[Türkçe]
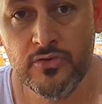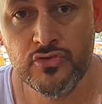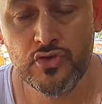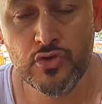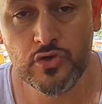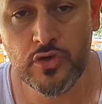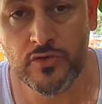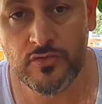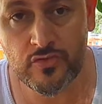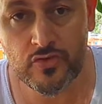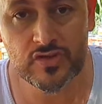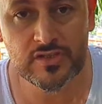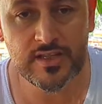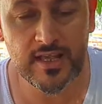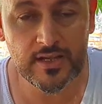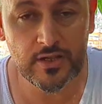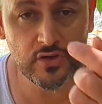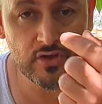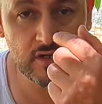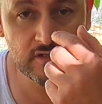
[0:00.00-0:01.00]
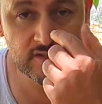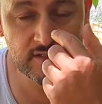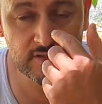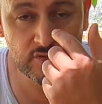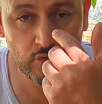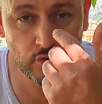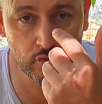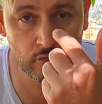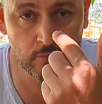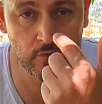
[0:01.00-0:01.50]
Çünkü virüsler ilk önce
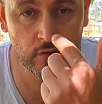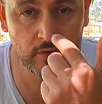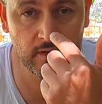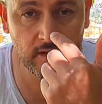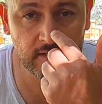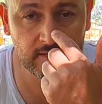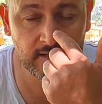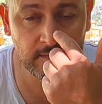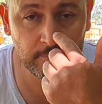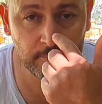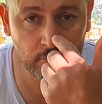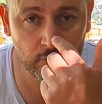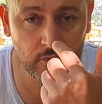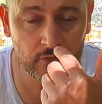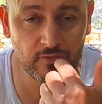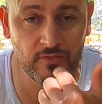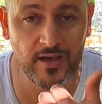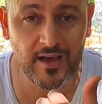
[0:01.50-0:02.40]
solunum yollarından burun